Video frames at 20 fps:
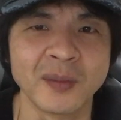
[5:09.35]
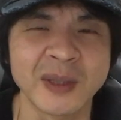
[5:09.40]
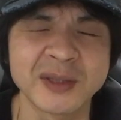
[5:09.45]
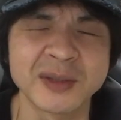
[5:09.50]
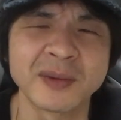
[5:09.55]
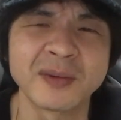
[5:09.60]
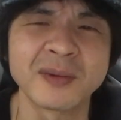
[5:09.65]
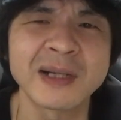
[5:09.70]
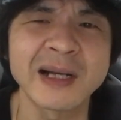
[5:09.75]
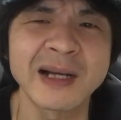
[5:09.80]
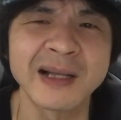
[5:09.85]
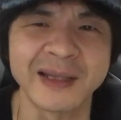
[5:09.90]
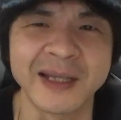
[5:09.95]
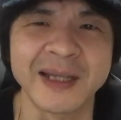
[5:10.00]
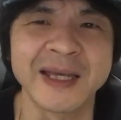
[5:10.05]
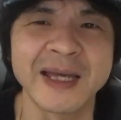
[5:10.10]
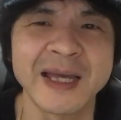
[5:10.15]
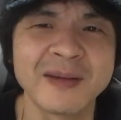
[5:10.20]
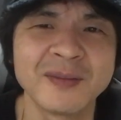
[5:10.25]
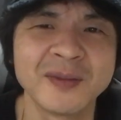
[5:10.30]
まあ、その間
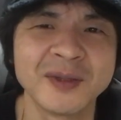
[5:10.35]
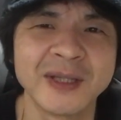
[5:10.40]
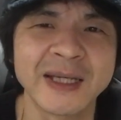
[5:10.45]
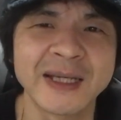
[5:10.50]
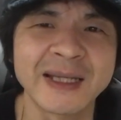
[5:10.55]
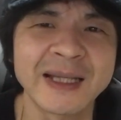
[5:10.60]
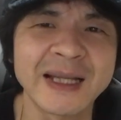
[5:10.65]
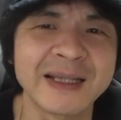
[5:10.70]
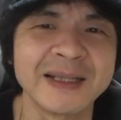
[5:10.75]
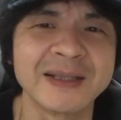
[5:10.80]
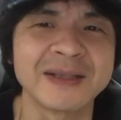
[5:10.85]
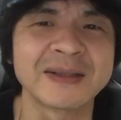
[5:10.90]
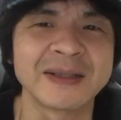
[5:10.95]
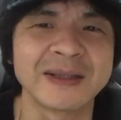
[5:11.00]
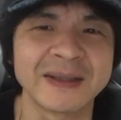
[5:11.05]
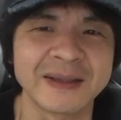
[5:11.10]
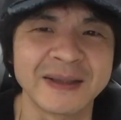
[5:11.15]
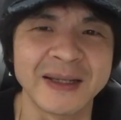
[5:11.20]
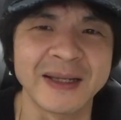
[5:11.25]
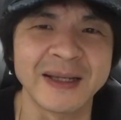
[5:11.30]
ね、ゲームできないです
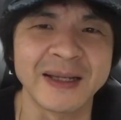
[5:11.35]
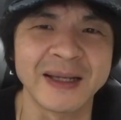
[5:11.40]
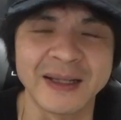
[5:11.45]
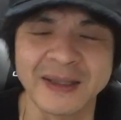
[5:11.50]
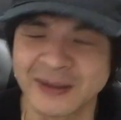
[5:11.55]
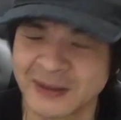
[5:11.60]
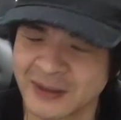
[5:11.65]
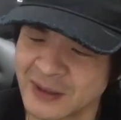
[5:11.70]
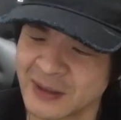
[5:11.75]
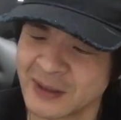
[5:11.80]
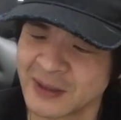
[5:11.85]
からね、